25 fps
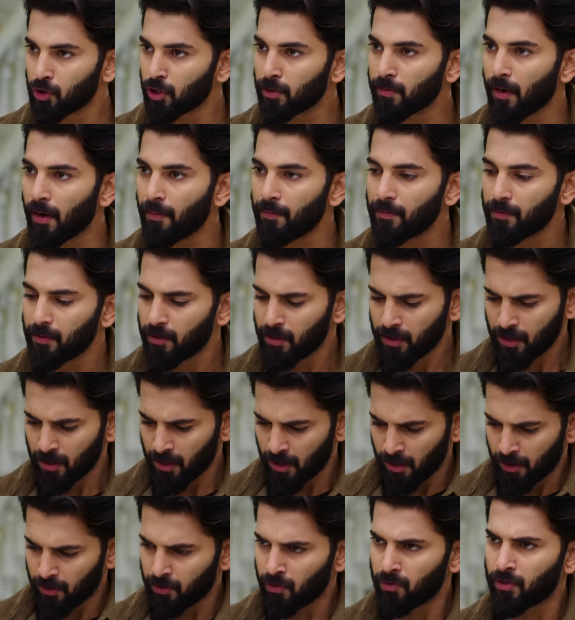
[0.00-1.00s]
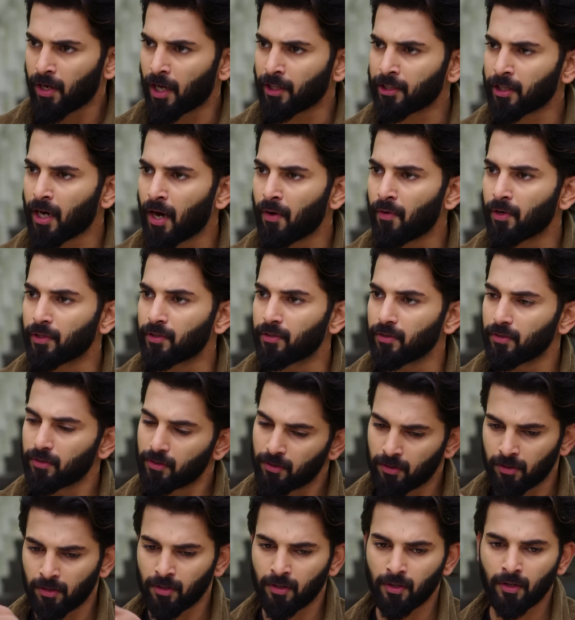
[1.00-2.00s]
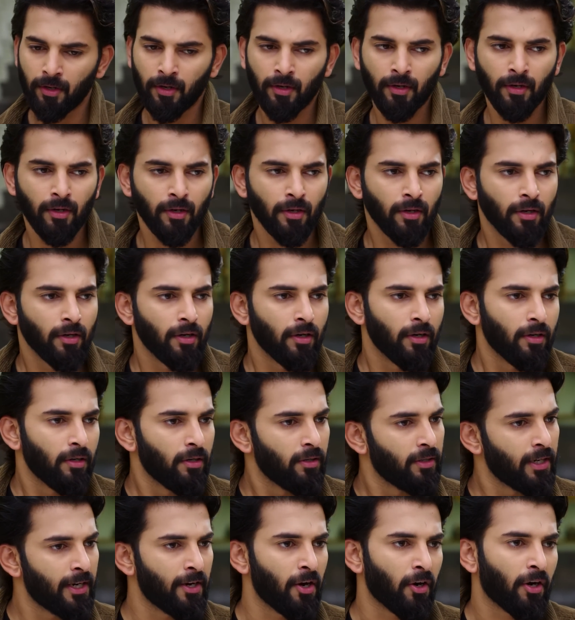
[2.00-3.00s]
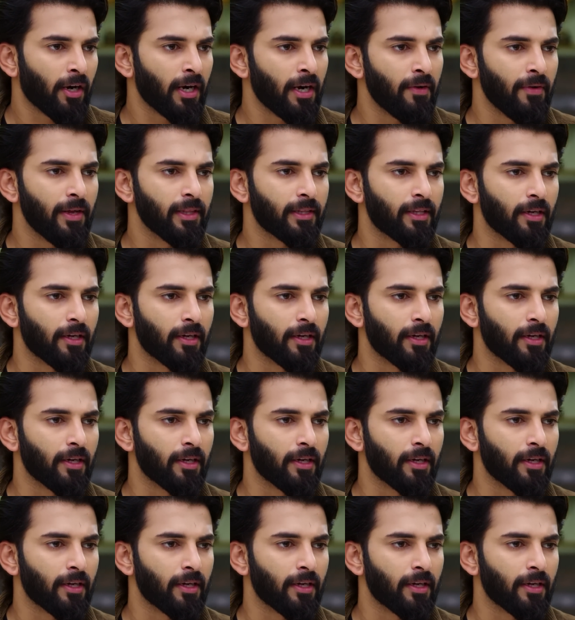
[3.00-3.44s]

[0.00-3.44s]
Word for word: చూడమ్మా నువ్వు నాతో రావద్దు నేను ఒక్కడనే